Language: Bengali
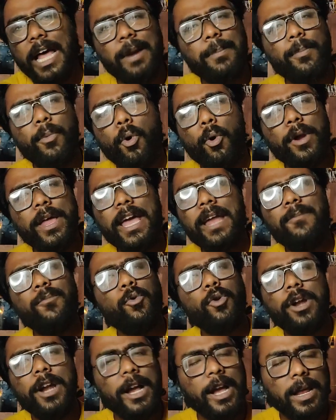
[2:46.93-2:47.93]
তারপরে আর
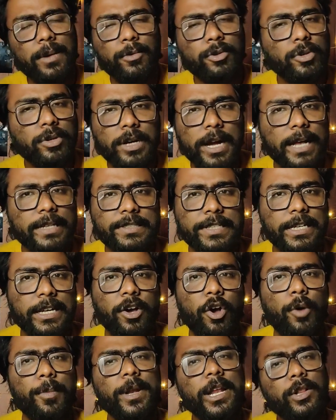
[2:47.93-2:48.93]
মনে রাখার মতন কাজ
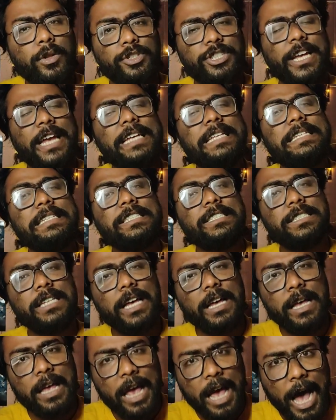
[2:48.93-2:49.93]
সেটা হবে না তো সেই
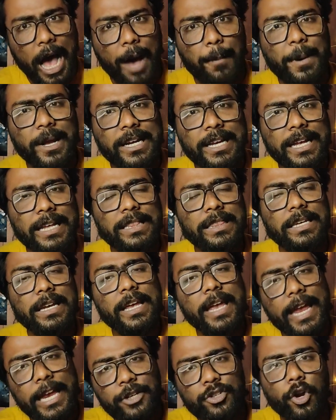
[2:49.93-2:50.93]
জিনিসটা আমার
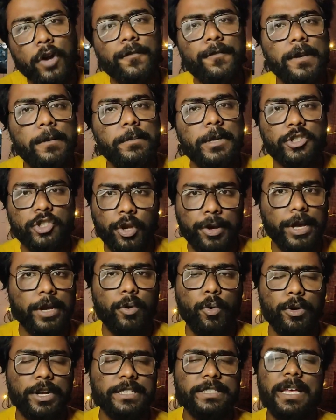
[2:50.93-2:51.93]
ক্ষেত্রে এই শর্ট ফিল্মটার সঙ্গে
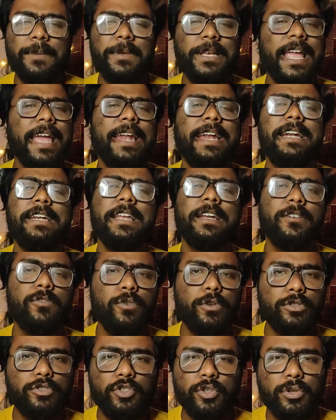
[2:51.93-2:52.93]
ঘটেছে আমি
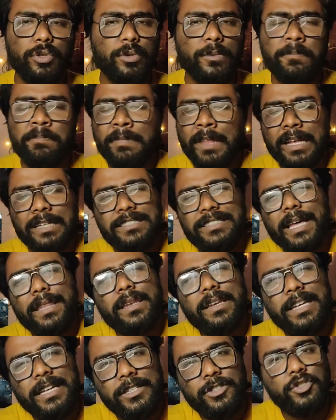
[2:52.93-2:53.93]
ক্যারেক্টারগুলোর জন্য
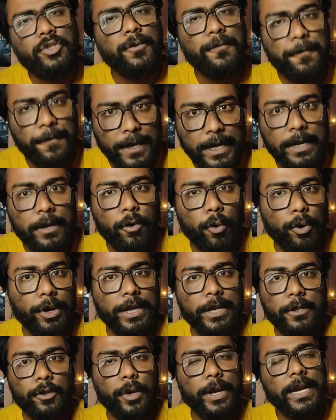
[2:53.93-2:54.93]
জাস্ট কিচ্ছু ফিল
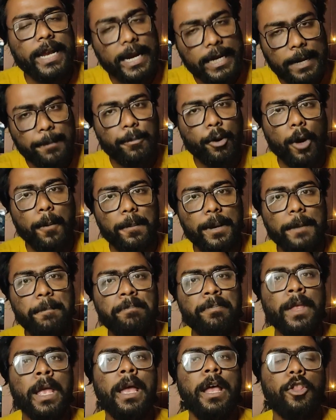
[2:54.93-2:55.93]
করিনি তো এটা একটা প্রবলেম
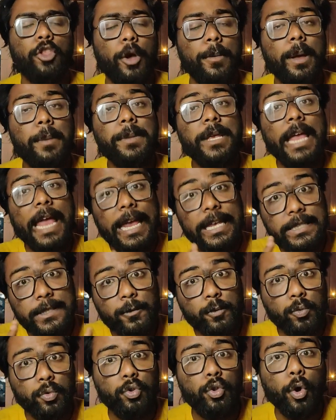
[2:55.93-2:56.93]
তবে আমি এই
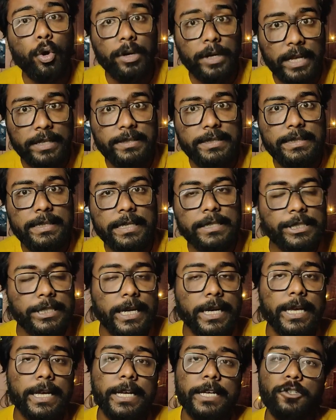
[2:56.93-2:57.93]
যে উদ্যোগটা জিতের
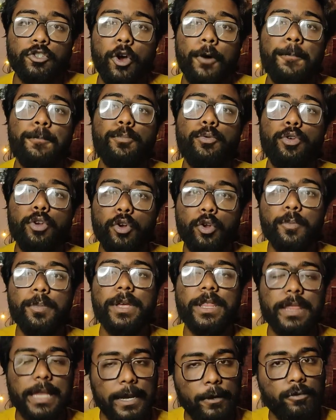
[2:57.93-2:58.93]
সেটাকে
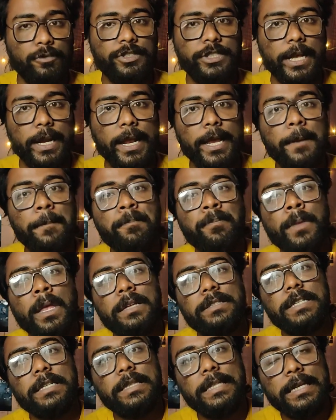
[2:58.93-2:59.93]
সম্পূর্ণরূপে স্যালুট জানাই
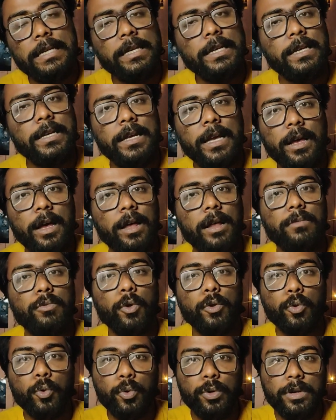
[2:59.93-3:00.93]
যে তিনি
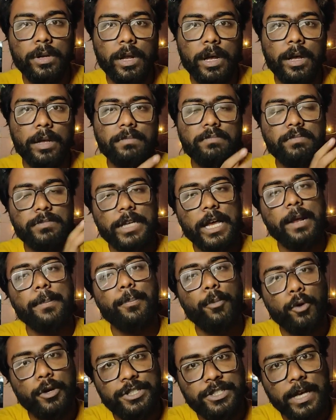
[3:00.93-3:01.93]
নতুন যারা
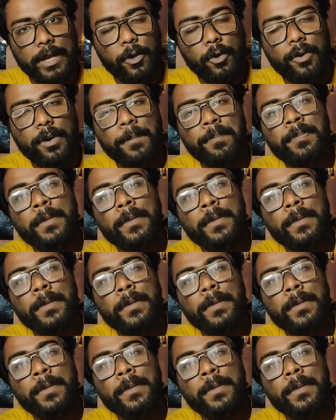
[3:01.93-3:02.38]
পরিচালক